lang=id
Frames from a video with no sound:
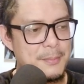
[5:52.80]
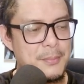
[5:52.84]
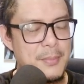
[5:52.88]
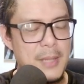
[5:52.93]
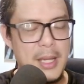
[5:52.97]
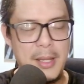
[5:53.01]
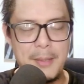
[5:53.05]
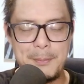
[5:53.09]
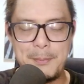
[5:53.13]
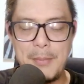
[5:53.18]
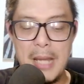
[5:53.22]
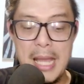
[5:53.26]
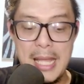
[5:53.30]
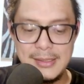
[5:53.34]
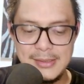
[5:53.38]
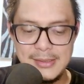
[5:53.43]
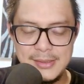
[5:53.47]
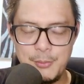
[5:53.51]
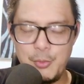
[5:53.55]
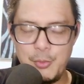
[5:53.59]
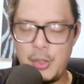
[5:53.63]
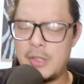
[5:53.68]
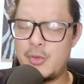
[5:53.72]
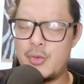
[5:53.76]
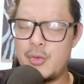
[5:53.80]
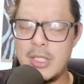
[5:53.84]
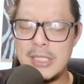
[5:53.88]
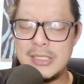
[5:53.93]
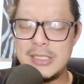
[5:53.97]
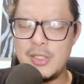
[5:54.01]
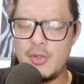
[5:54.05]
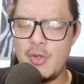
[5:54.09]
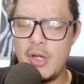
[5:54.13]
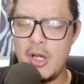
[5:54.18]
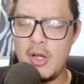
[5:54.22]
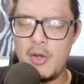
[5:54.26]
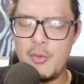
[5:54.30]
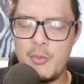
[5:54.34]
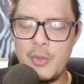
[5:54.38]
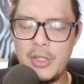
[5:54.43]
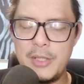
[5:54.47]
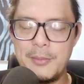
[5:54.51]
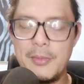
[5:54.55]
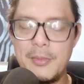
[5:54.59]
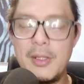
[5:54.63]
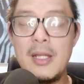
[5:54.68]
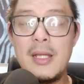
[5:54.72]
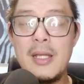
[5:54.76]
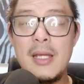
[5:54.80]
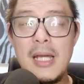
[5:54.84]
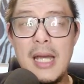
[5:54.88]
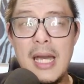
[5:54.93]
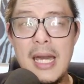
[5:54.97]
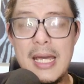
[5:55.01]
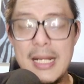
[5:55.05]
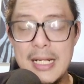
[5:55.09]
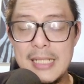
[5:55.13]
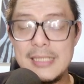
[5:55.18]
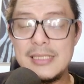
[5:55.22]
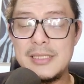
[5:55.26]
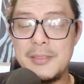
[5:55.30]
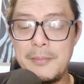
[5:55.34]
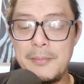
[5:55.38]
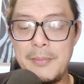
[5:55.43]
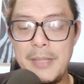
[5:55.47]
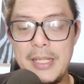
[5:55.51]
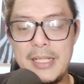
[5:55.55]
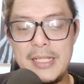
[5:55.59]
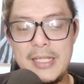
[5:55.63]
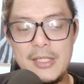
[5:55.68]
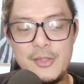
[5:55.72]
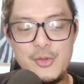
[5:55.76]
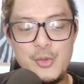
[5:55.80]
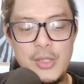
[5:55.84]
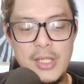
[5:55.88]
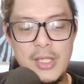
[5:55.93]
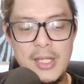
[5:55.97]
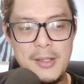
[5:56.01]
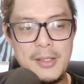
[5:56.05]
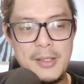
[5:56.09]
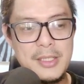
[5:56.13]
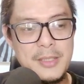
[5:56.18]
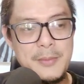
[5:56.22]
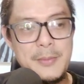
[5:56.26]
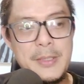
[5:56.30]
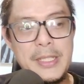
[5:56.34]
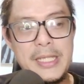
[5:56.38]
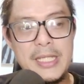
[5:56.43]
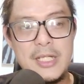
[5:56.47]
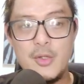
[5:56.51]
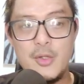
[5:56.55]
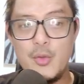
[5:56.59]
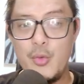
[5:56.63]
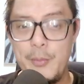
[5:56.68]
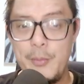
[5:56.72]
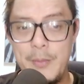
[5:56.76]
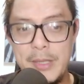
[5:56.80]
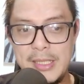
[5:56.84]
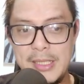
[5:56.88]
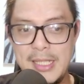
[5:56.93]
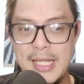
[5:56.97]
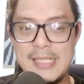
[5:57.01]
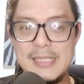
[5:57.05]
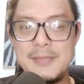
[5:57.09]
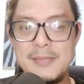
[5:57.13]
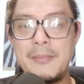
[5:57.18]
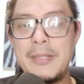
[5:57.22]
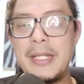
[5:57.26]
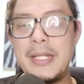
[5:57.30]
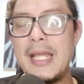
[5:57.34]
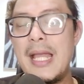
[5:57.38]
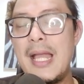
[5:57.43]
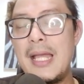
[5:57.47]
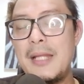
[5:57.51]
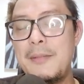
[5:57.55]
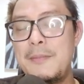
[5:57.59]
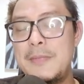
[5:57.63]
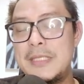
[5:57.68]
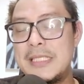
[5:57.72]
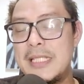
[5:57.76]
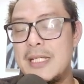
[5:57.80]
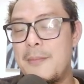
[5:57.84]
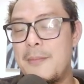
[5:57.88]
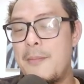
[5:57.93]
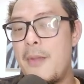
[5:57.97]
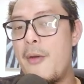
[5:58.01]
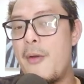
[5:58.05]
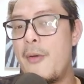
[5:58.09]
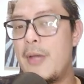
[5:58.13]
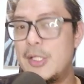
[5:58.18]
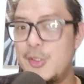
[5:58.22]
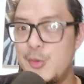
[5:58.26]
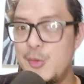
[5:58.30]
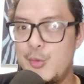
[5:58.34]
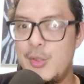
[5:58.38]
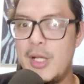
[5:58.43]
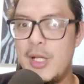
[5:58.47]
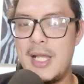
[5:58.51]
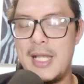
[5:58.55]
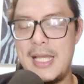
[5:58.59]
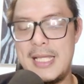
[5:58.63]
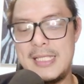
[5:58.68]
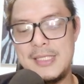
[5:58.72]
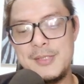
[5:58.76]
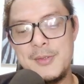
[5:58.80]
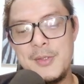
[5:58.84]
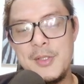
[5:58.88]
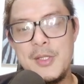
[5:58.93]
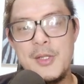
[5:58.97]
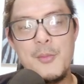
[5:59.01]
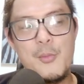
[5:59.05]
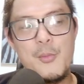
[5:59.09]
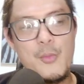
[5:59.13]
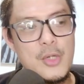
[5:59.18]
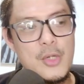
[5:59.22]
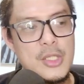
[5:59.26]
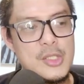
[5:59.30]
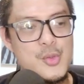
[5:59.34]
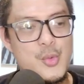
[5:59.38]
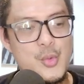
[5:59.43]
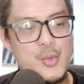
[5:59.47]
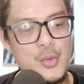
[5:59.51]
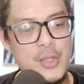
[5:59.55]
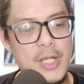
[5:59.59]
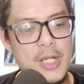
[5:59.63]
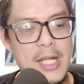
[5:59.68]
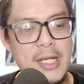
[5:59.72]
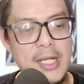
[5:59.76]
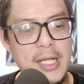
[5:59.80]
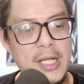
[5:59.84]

eh panj bukan durasi gue gak ngomongin aransemennya juga dibikin rumit guys mereka akan bisa ngebawain juga guys mau disuruh nada